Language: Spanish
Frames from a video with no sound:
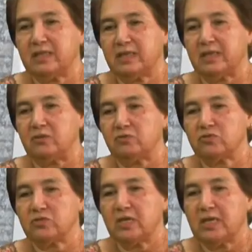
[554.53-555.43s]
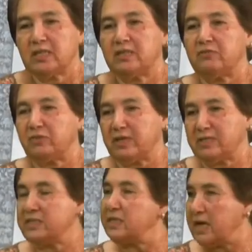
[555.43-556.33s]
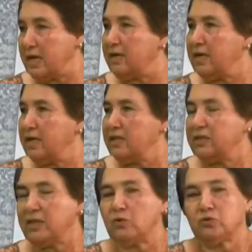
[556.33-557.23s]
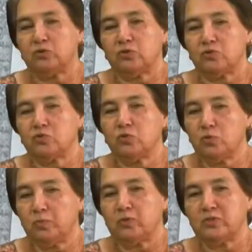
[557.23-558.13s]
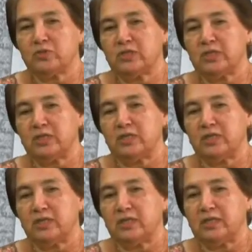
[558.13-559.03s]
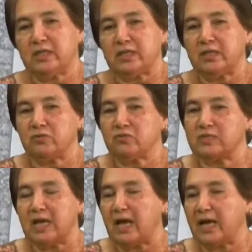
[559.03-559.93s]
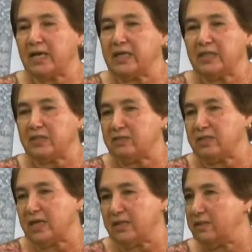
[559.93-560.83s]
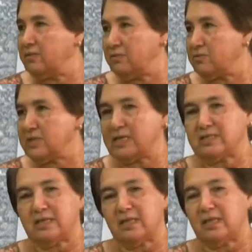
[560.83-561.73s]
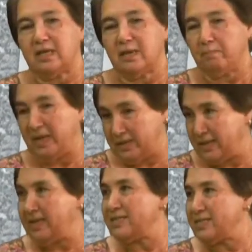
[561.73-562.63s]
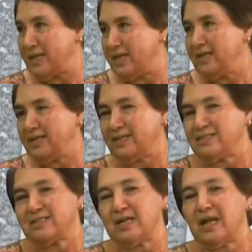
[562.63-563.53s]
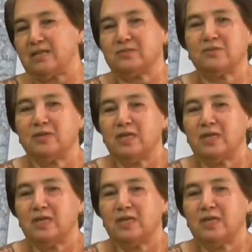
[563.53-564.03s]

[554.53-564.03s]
que nos diferencia de otros grupos y, nos da identidad, nos hace pertenecer en este caso